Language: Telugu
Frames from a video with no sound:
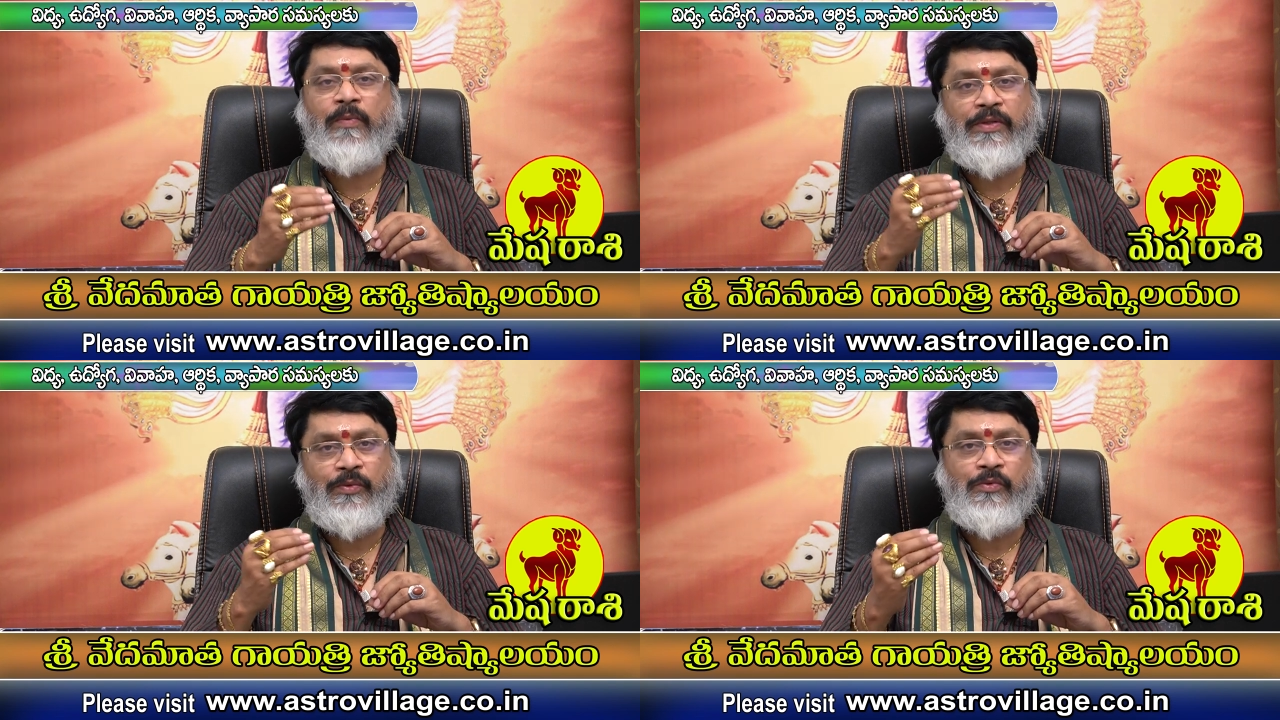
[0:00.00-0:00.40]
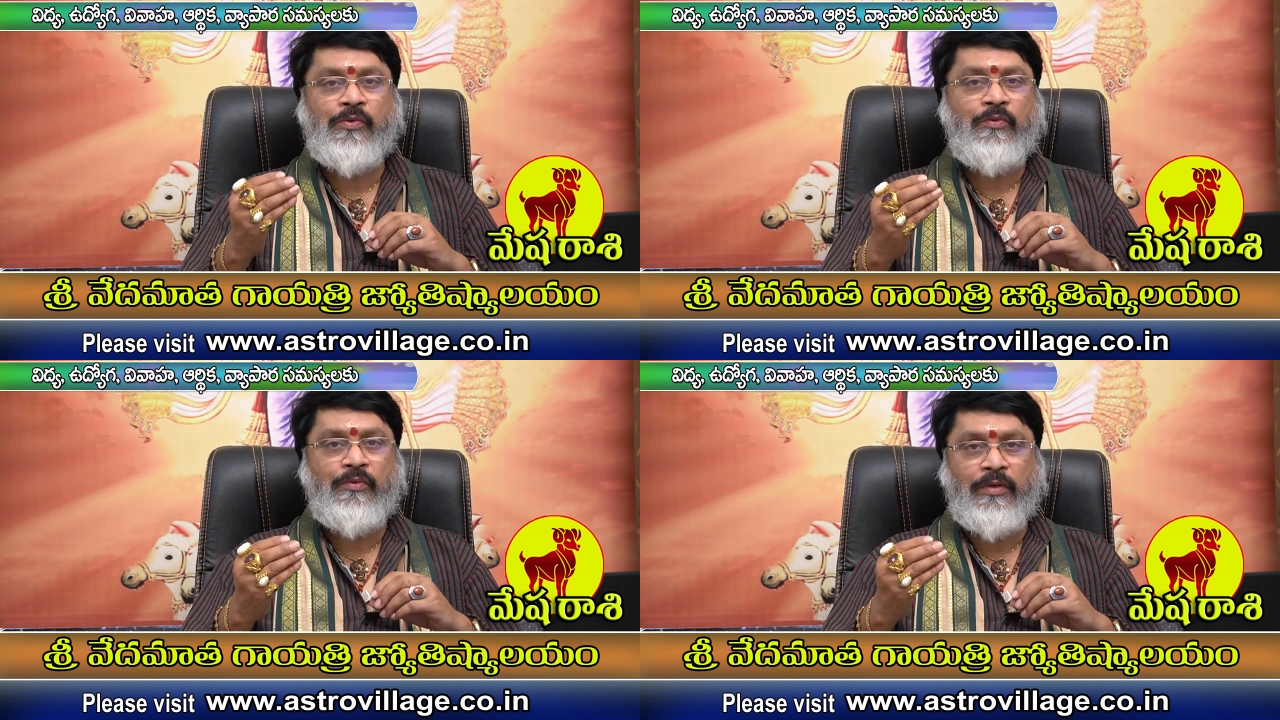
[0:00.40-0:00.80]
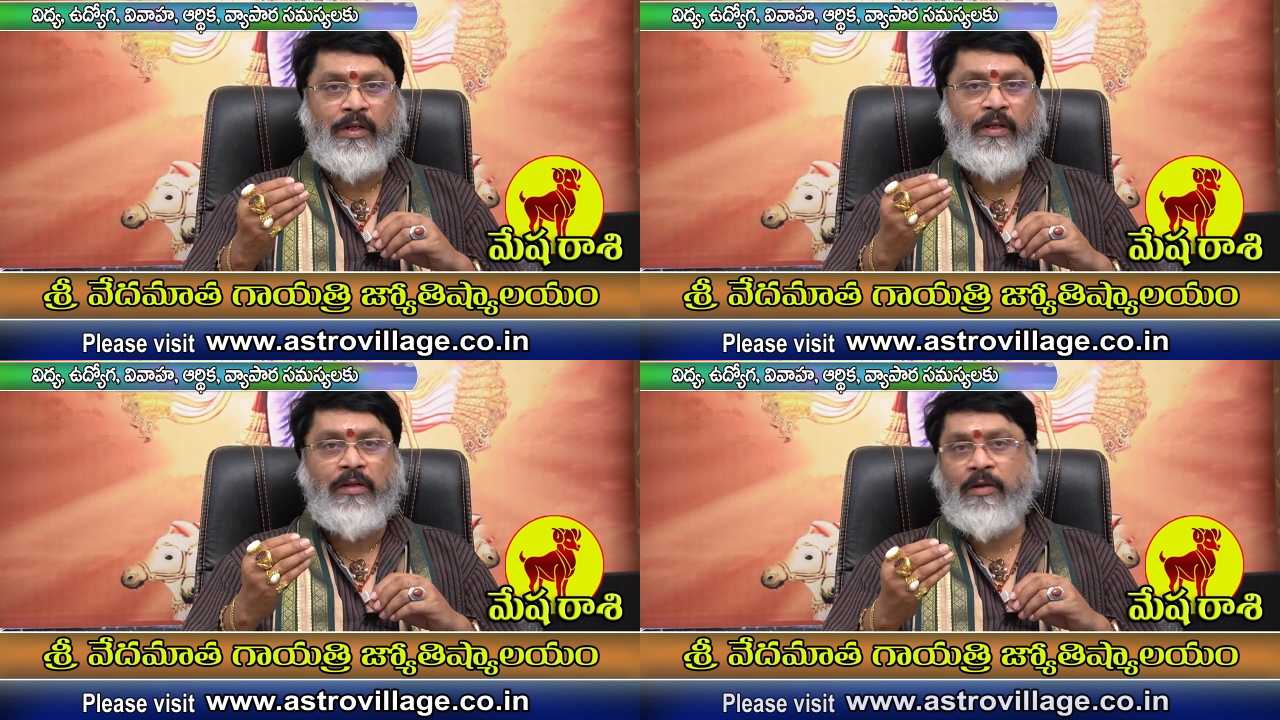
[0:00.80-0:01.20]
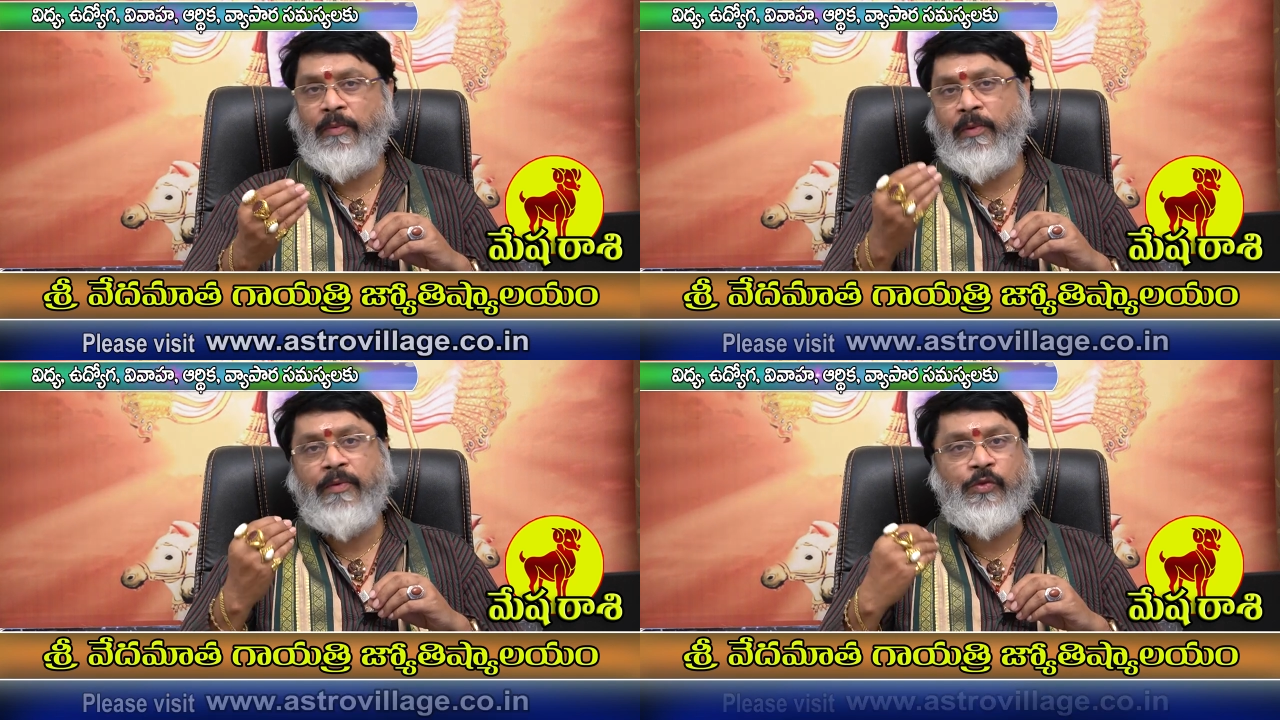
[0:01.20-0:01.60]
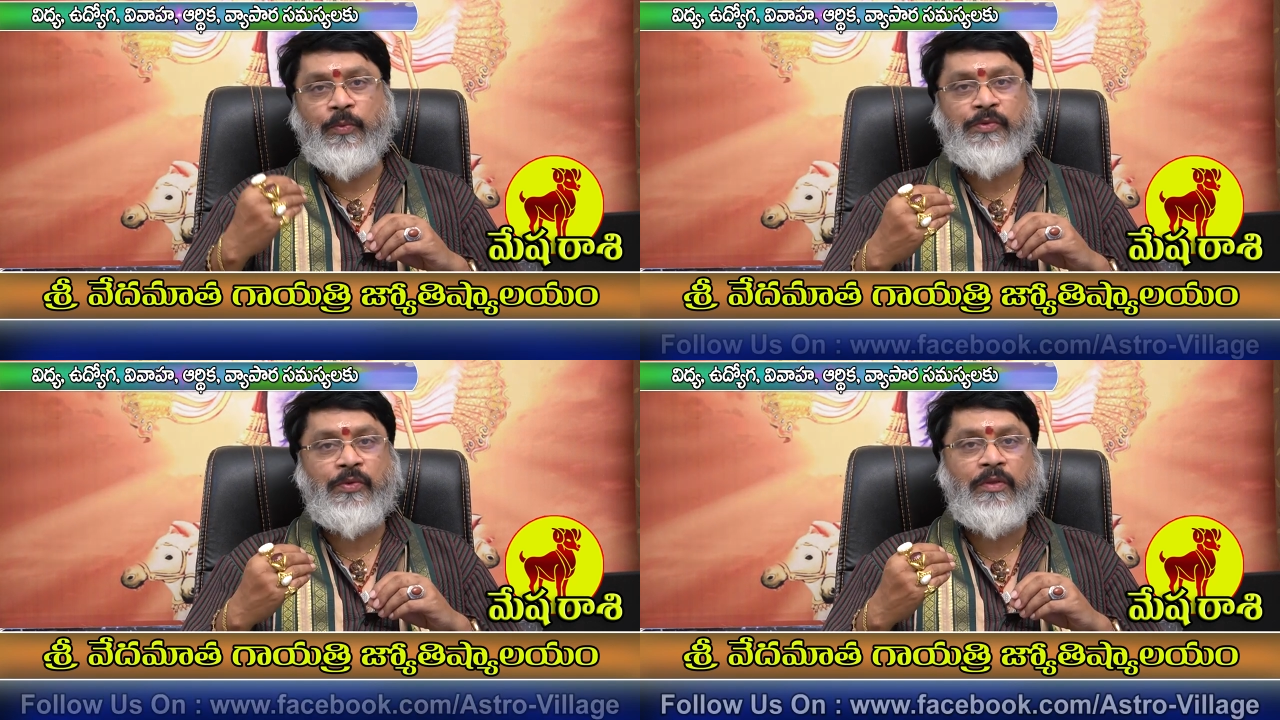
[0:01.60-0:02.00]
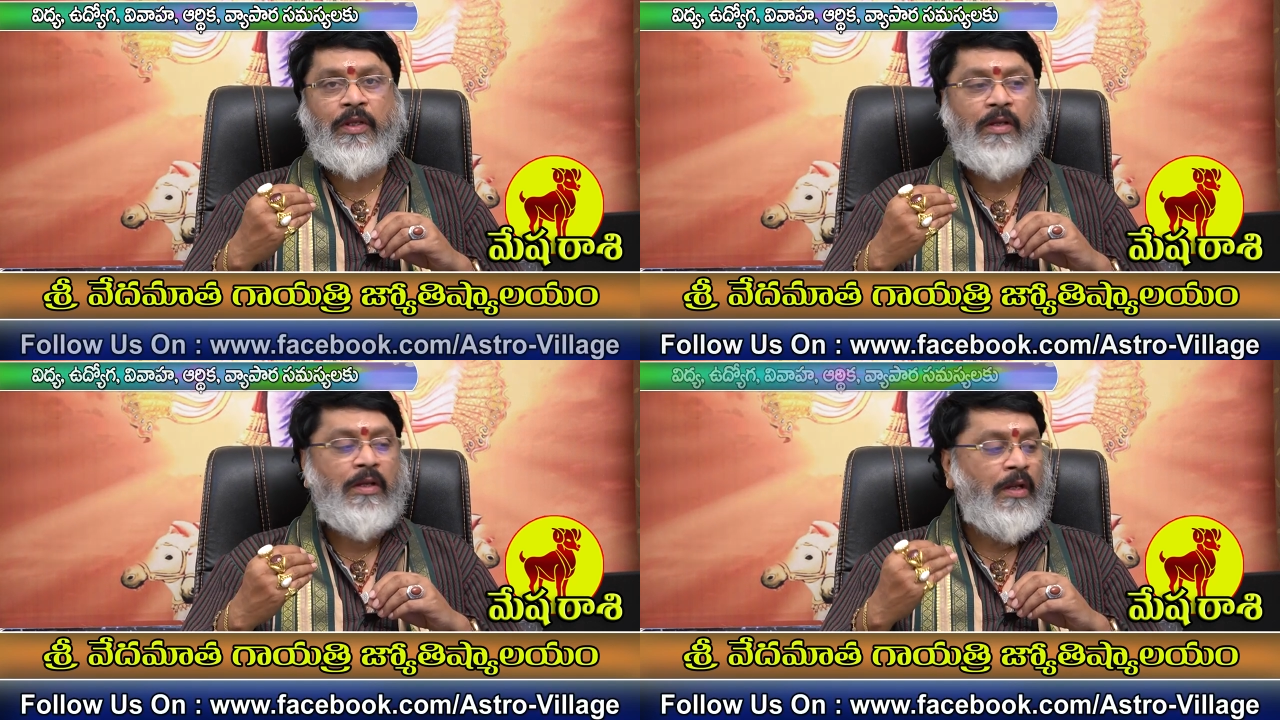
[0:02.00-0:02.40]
ప్లస్ కుజుడు గ్రహాల యొక్క ప్రభావం చూపిస్తోంది